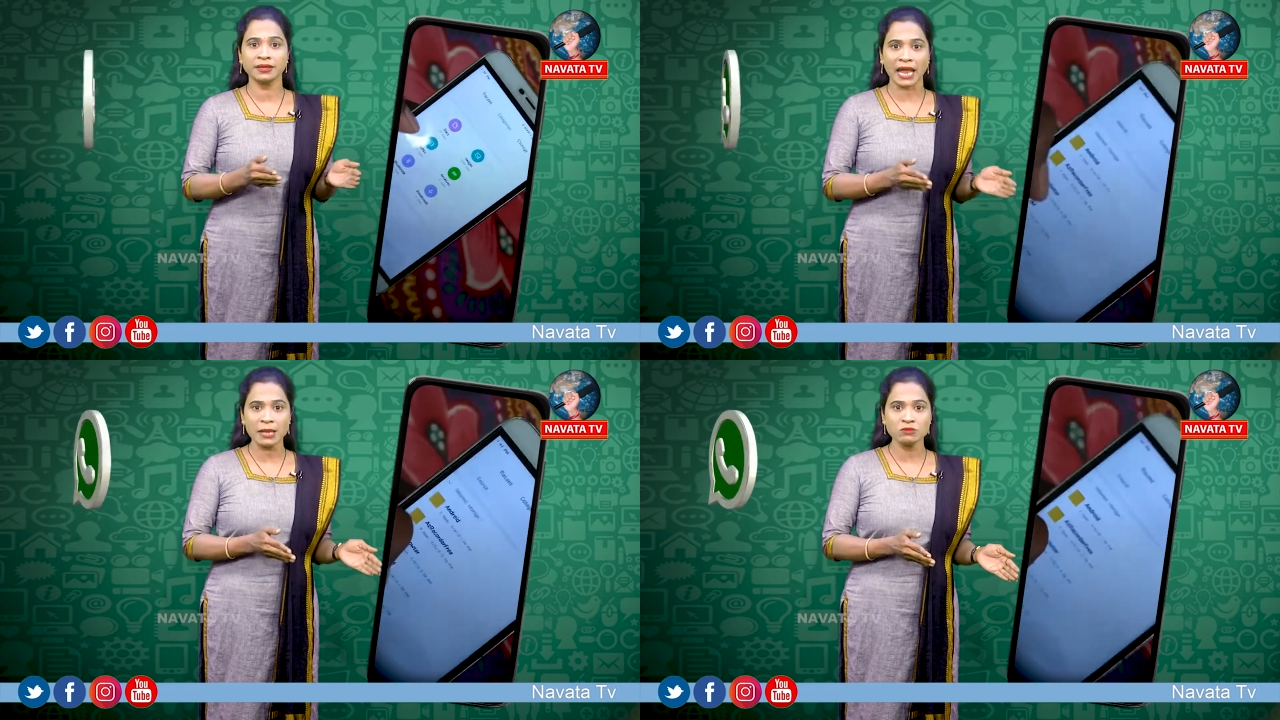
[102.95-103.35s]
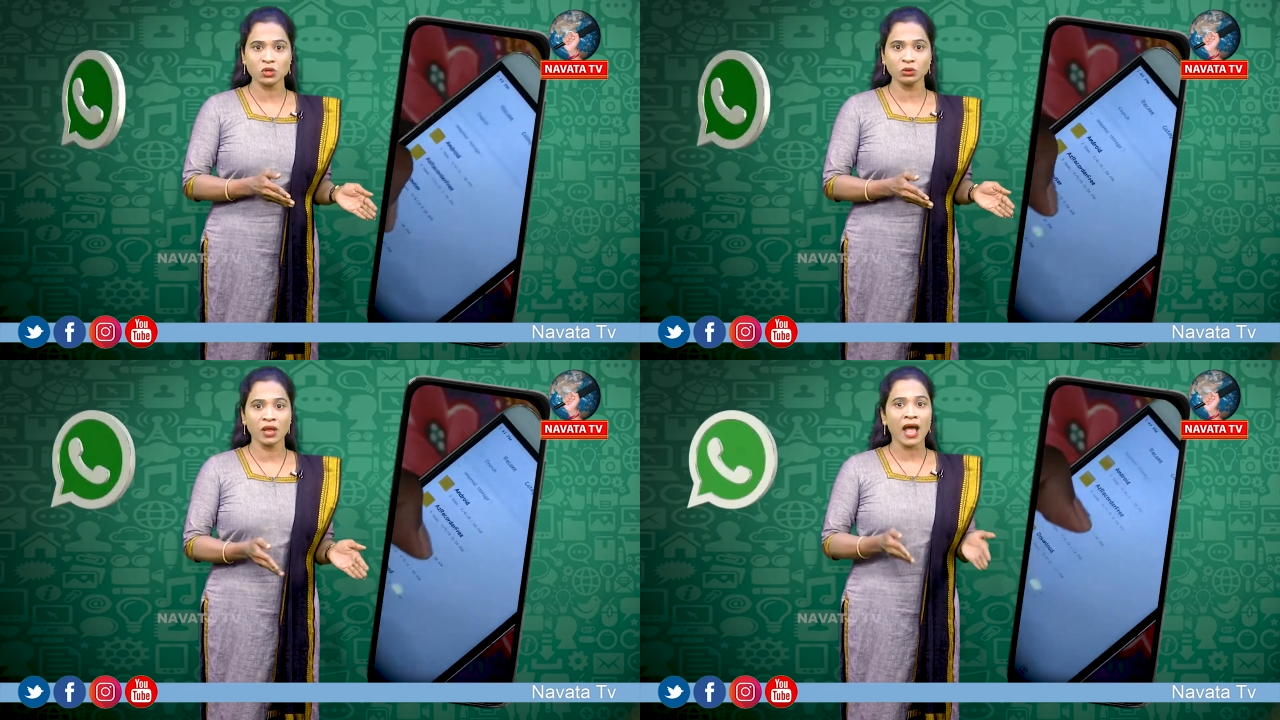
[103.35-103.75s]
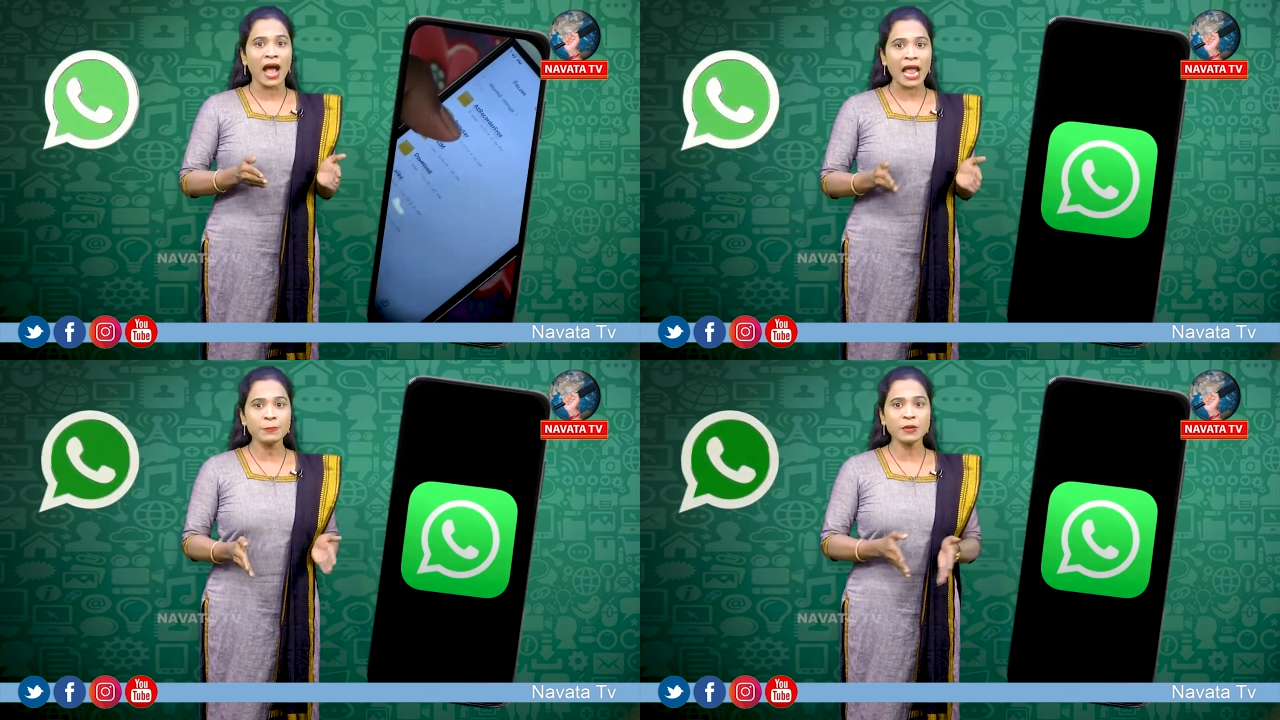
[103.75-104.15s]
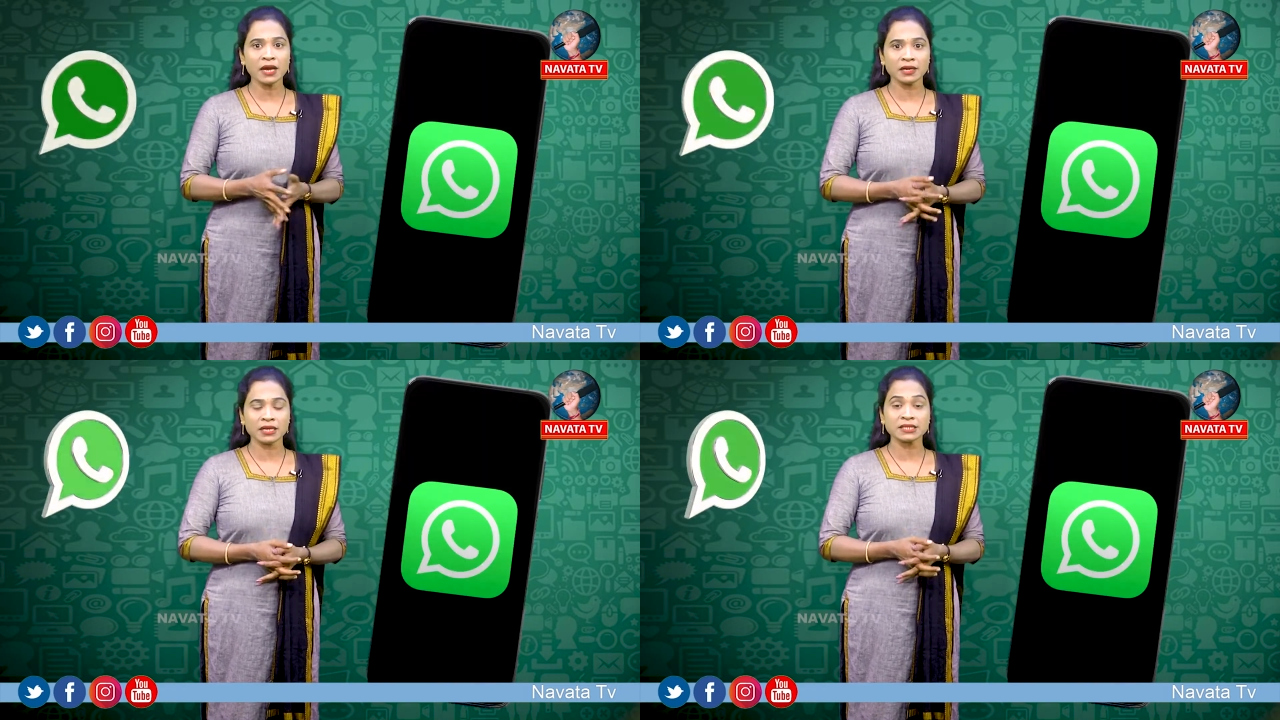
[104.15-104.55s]
టైమ్ జోన్ ఐపీ
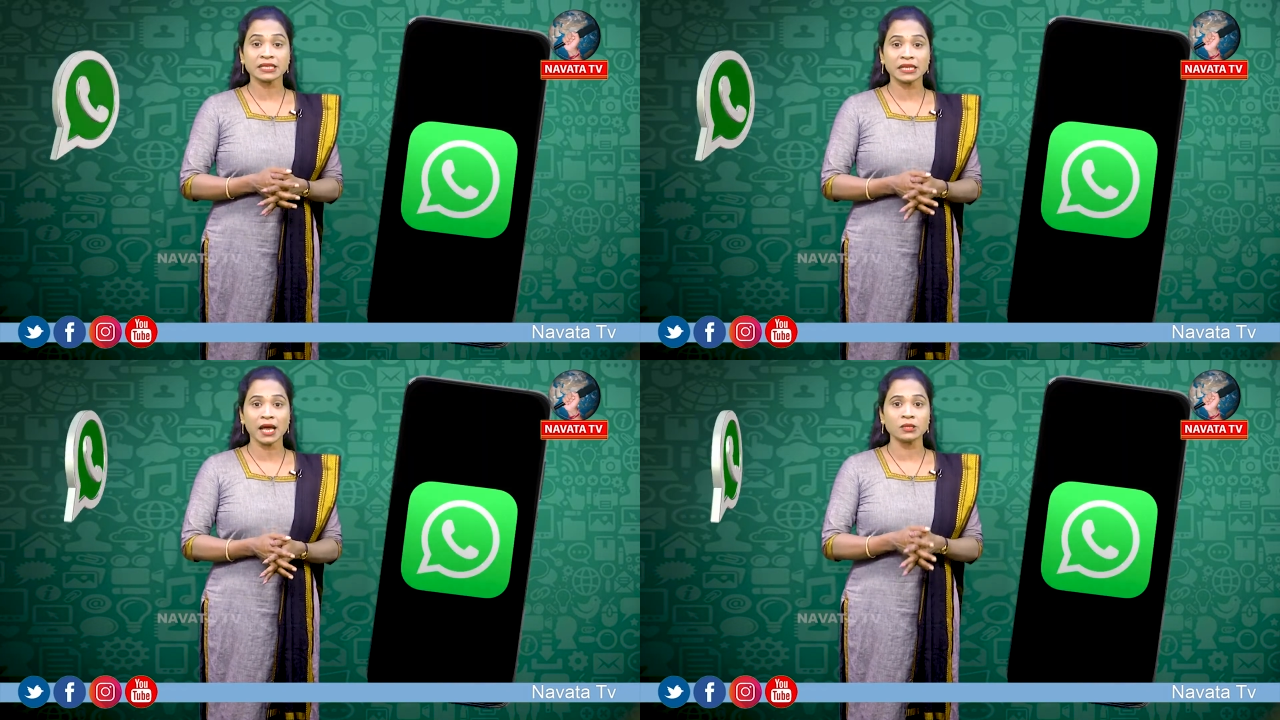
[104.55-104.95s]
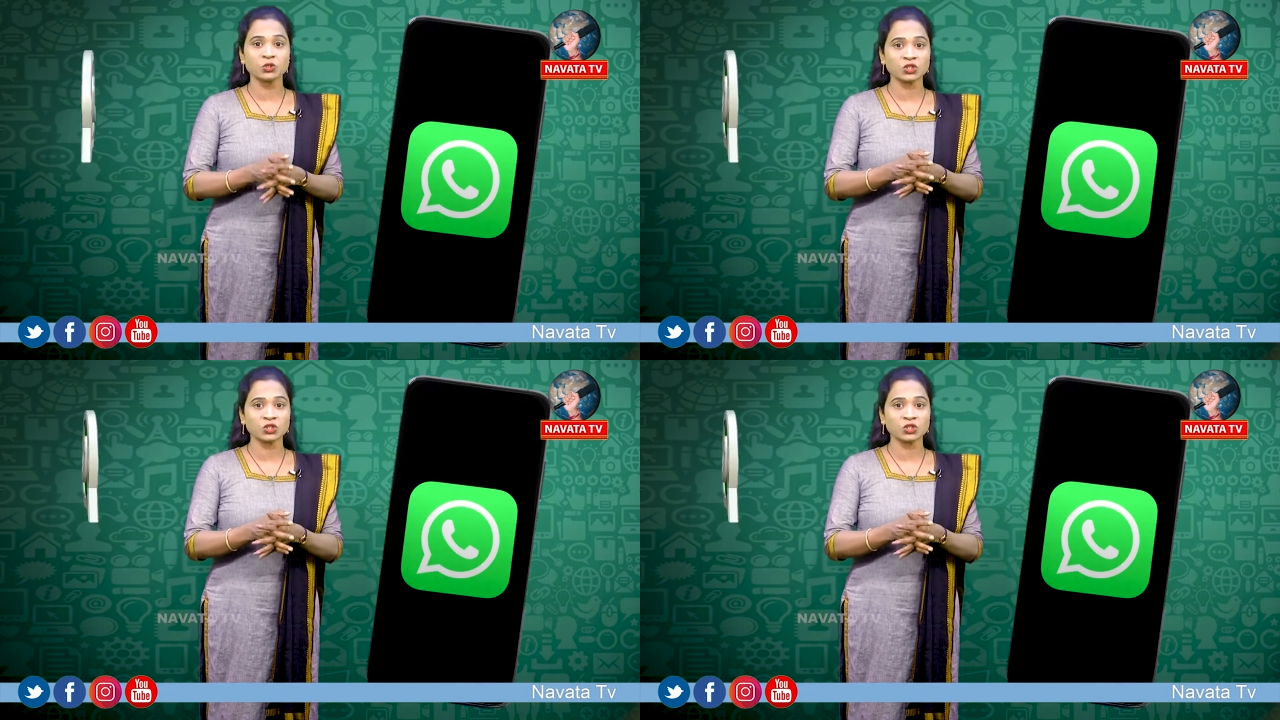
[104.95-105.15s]
అడ్రస్ ఇలా